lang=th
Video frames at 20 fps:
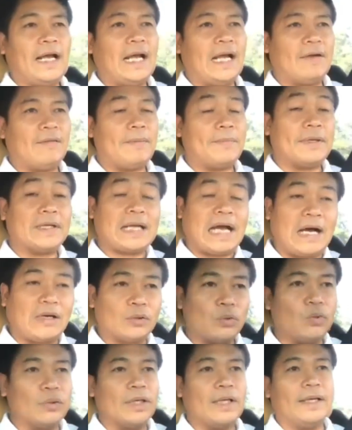ถ้าหากว่าเป็นกล่าว
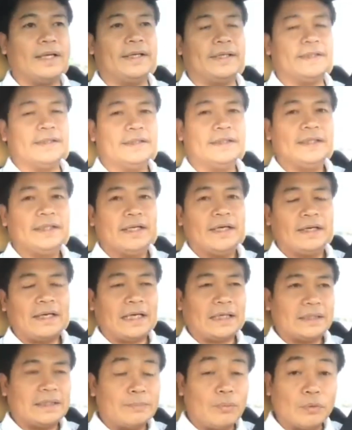โทษได้เลยรั
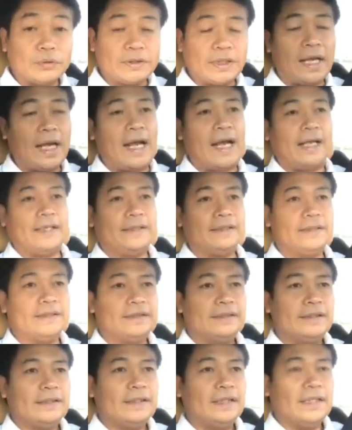ฐคือผู้เสียหาย
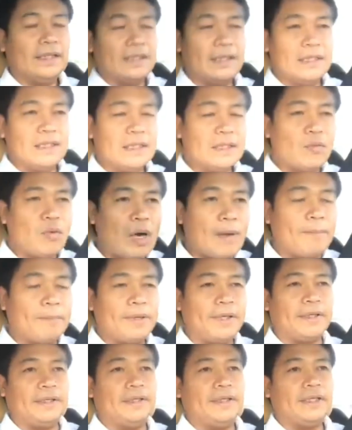หรือความ
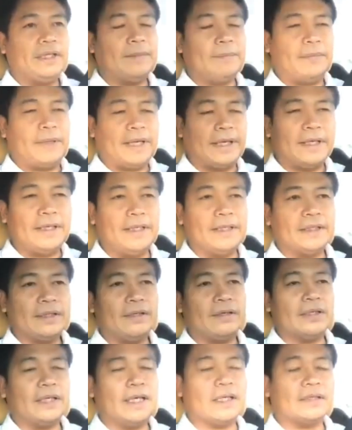ผิดอีกประเด็นหนึ่ง
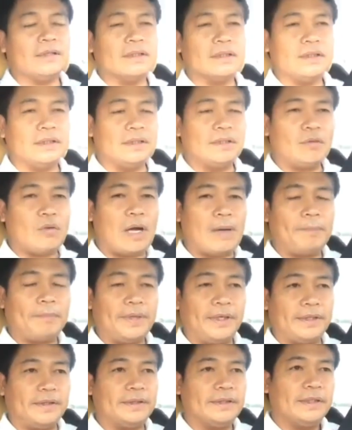ก็นั่นก็คือความ
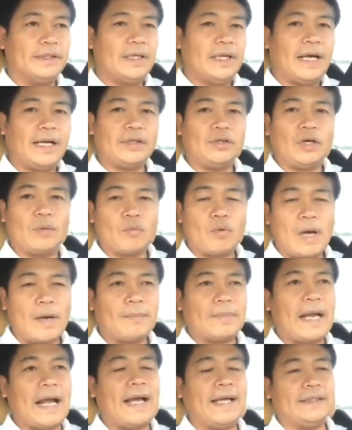ผิดอันยอมควา
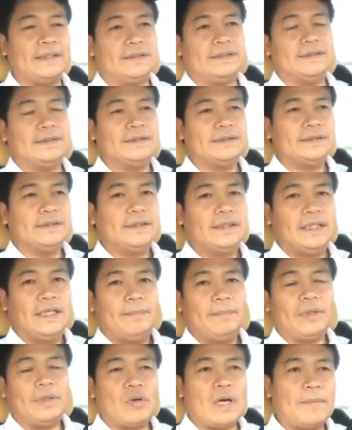มได้
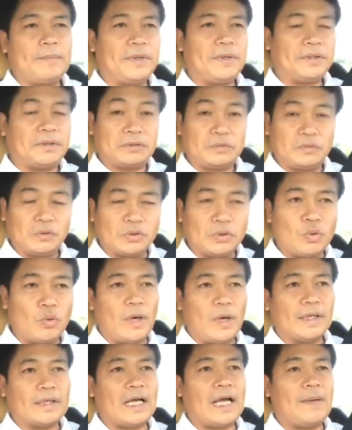เป็นความผิดต่อส่วนตัว
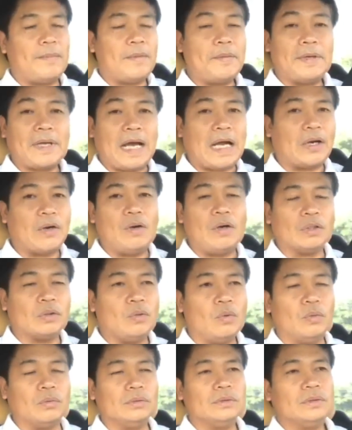ถ้าไม่มีการร้อง
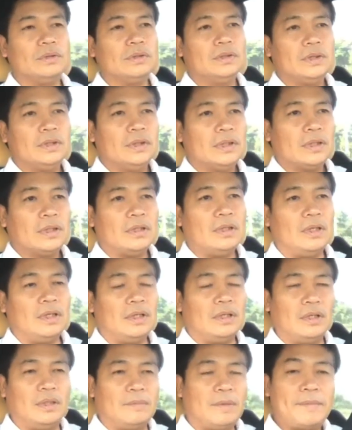ทุกข์ก็
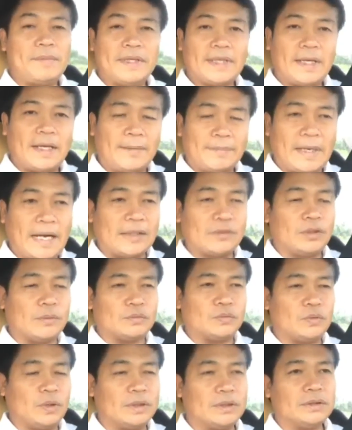ไม่มีอำนาจสอบ
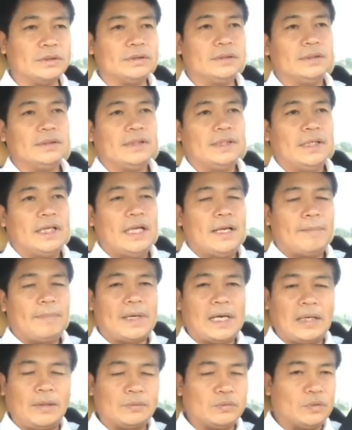สวนพ
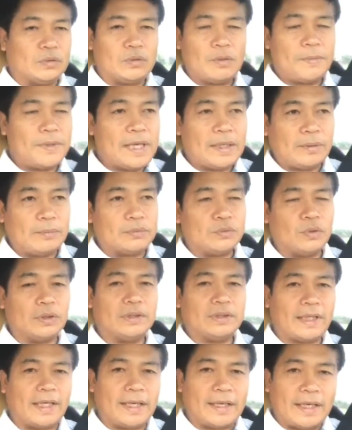นักงานสอบสวนก็มีหน้าสอบสวน
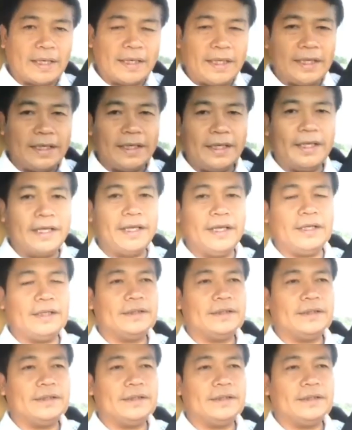แต่คดีนี้